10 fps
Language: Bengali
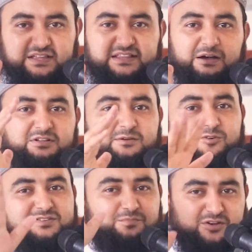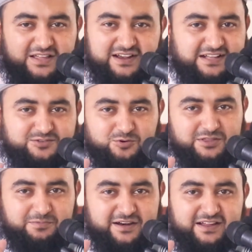তিনি দাওয়াতি ময়দানে কাজ
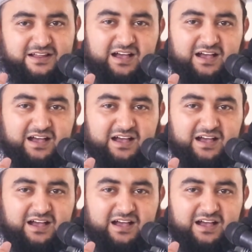করতে পারে